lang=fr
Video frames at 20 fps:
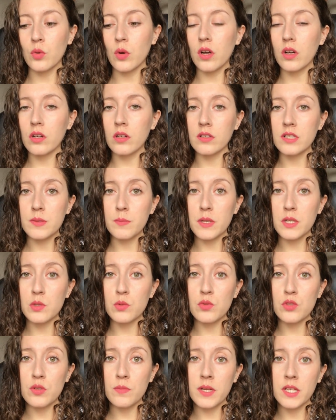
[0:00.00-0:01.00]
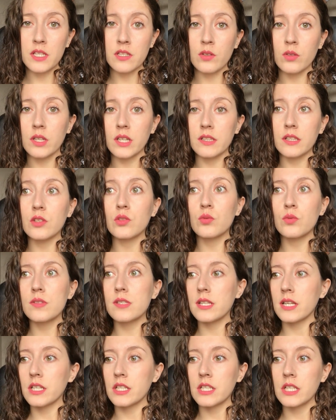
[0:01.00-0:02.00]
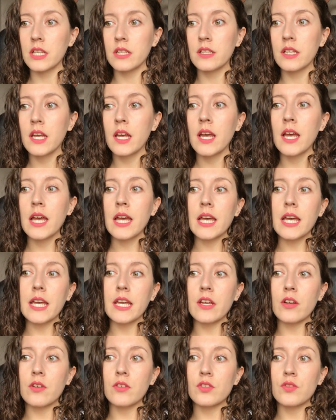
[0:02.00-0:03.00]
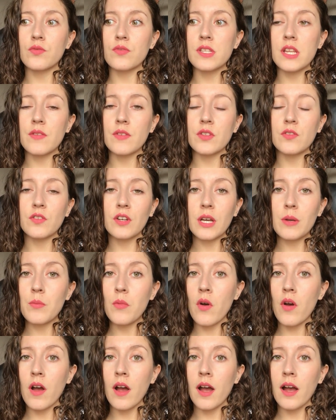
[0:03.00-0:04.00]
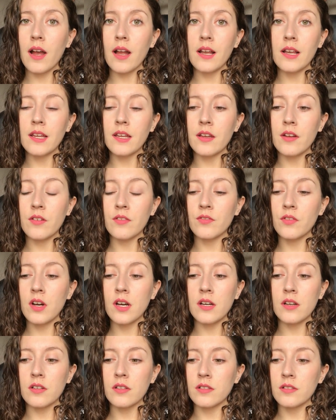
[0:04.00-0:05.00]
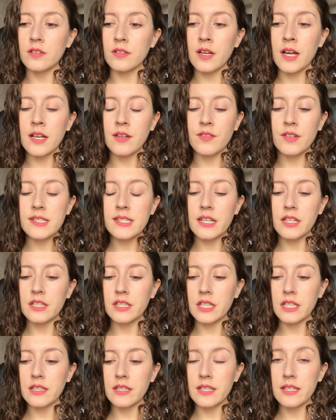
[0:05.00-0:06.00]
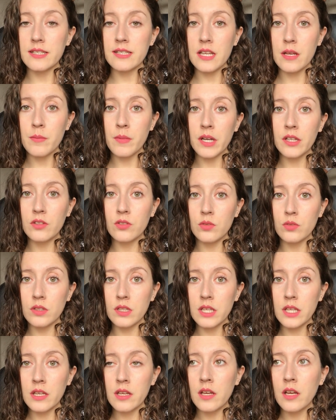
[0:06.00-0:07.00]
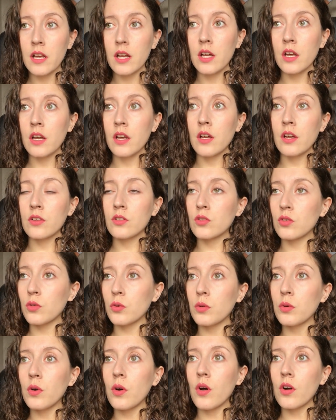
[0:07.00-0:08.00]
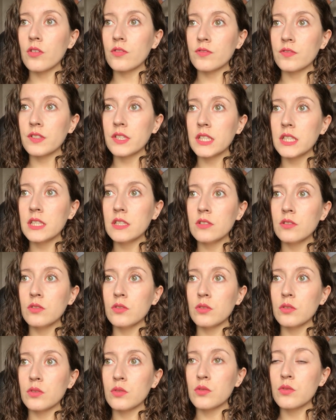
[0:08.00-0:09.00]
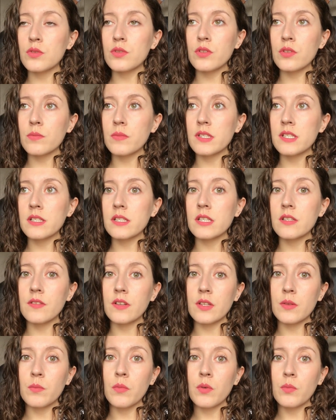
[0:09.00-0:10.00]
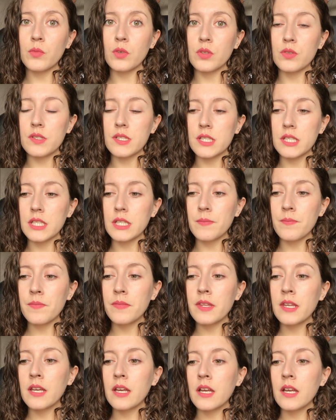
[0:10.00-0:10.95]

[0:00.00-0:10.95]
Je crois qu'en l'espace d'une semaine j'ai regardé toute sa chaîne et euh, je vous invite vraiment à aller voir, aller voir sa chaîne et ça m'a donné trop envie de customiser des vêtements moi aussi.